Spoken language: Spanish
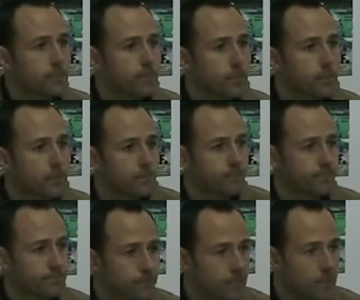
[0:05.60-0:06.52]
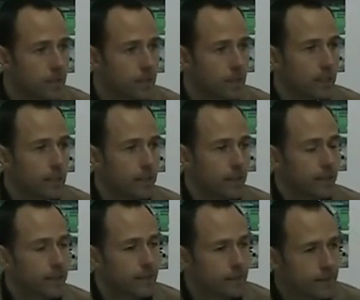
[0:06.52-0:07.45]
Bueno, ¿y
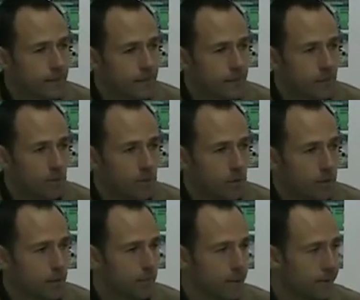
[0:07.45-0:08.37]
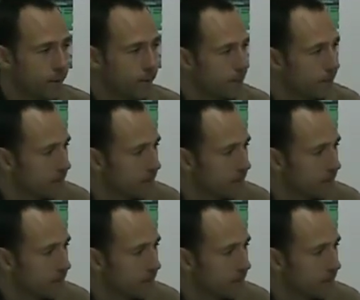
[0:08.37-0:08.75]
qué, qué decimos hoy del partido?